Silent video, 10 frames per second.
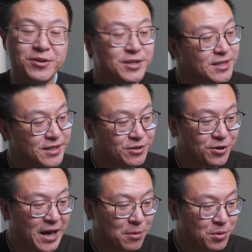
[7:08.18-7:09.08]
问题，有
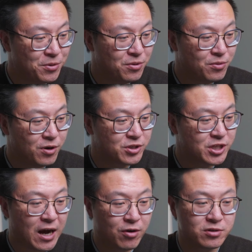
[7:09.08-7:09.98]
Apple Watch
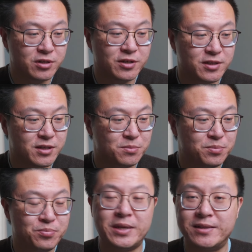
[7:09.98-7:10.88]
Ultra 的
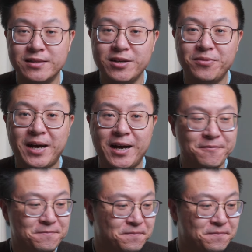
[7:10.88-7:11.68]
评测吗？